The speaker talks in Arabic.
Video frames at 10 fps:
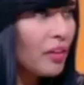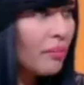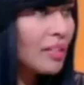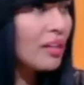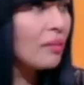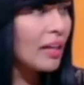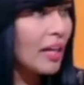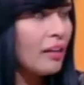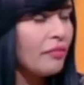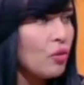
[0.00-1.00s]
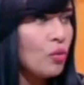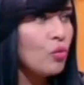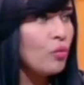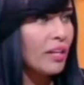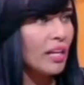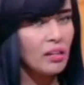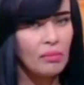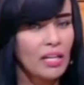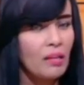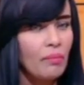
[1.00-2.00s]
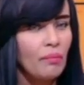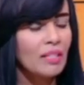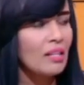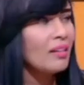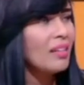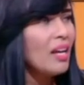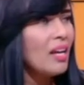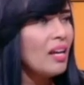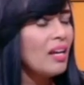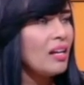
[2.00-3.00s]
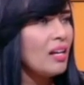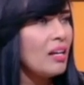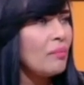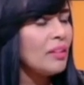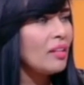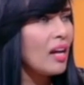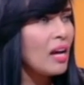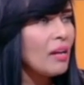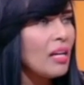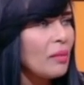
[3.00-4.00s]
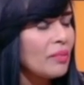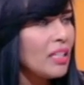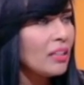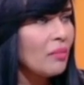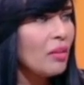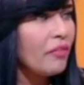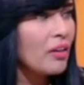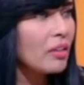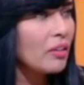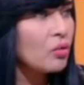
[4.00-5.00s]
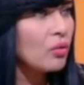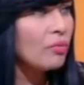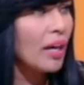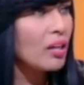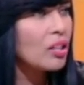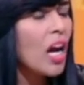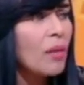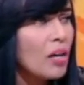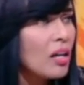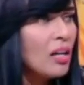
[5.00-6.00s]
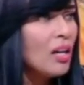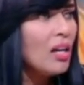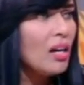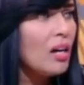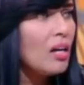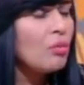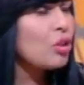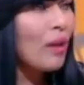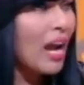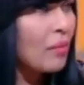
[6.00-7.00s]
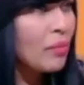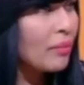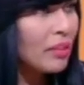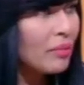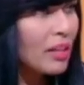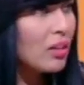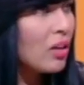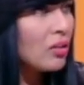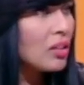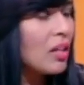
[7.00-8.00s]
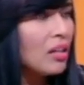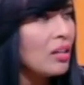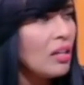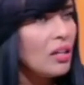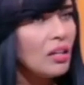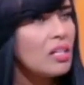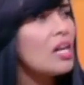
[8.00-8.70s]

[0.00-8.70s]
بس انا بتكلم في العموم يعني ما هي مثلا آه، آه، بنت الحمل لما بتيجي تعمل فرق تسود مع اصحابها مش مع حبيبها بتعمل كده خالص لا هي